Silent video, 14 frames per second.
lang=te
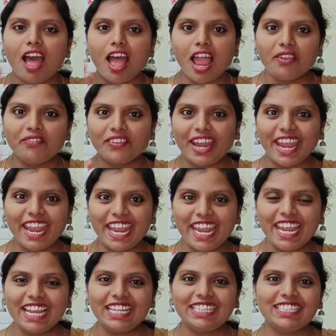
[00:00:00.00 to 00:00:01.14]
హాయ్
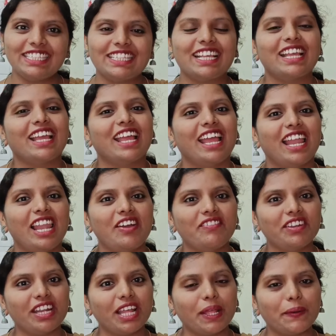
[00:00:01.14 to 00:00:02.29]
ఫ్రెండ్స్ ఎలా
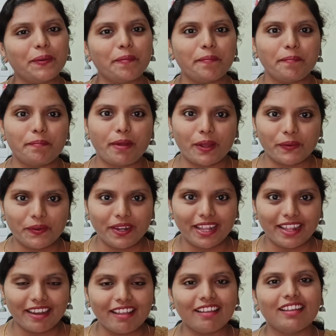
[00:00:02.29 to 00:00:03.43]
ఉన్నారు
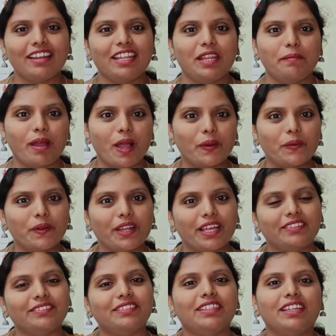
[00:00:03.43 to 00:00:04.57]
బాగున్నారా నేను
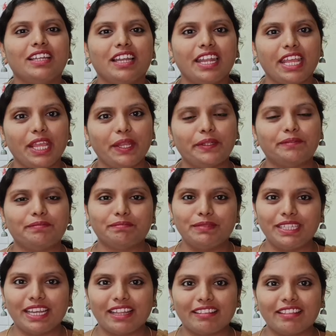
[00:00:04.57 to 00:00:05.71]
బాగున్నాను నేను మీ
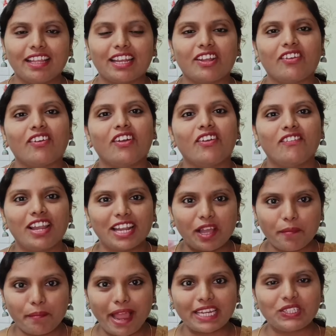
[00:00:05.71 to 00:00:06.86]
రత్నారావు
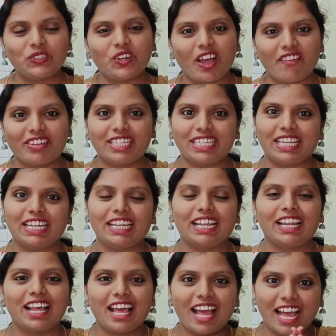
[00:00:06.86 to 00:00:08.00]
వెల్కమ్ బ్యాక్ టు అవర్
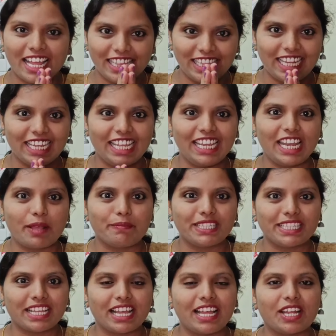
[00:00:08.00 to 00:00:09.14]
ఛానల్ అందరికీ
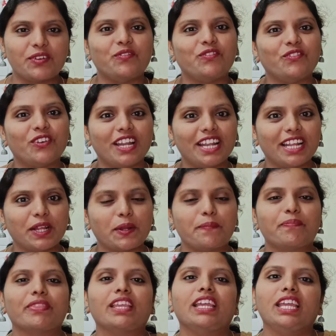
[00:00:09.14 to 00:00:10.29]
నమస్కారం వణకం
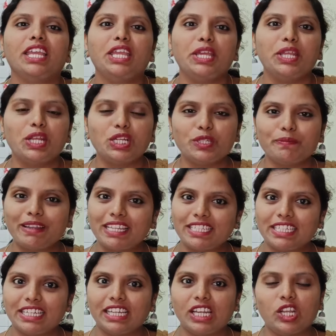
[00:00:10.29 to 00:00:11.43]
ఈరోజు మన
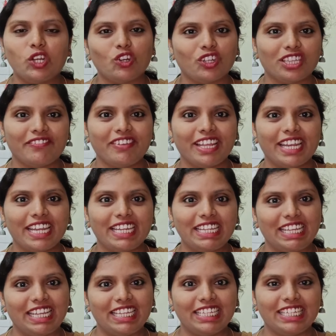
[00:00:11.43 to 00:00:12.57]
ఛానల్లో కొత్త వెరైటీ
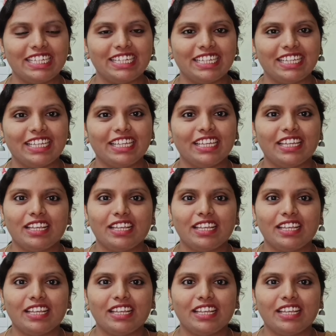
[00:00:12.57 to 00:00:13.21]
ఏంటంటే